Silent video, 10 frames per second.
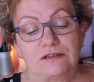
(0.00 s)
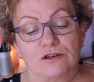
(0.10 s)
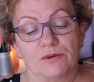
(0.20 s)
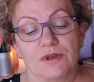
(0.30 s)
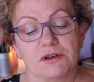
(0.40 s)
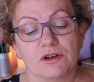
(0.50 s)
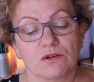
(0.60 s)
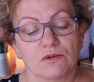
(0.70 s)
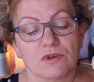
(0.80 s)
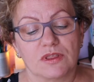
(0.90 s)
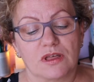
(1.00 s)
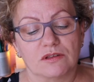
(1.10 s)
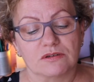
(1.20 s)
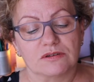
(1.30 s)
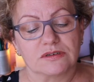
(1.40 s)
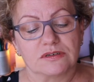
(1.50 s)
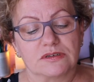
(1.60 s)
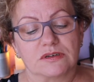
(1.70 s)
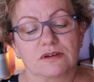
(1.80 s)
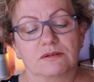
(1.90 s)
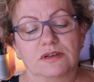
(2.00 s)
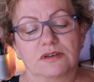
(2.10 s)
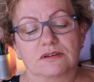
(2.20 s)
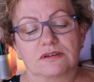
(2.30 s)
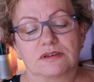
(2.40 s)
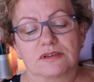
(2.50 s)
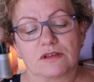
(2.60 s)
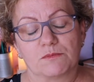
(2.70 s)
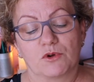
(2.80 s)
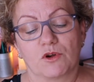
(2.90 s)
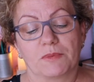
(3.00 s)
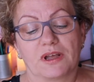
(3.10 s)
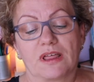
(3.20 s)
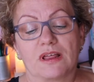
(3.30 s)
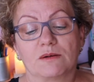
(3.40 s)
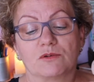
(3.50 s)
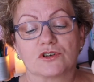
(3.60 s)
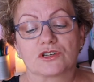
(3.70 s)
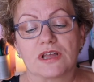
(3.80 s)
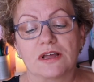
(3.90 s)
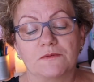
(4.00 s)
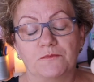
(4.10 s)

lo voy a abrir con cuidado, a ver, está un poco pegada a la bolsa,